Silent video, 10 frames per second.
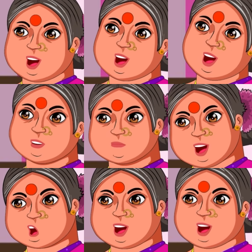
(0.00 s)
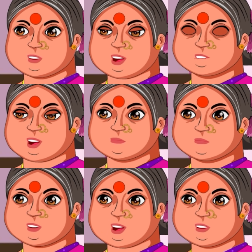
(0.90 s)
డాక్టర్లకేం పోయిందే
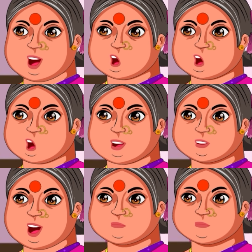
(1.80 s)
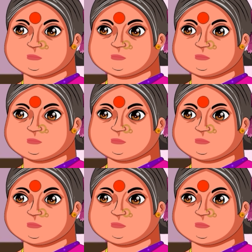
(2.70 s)
షాన్నే చెప్తారు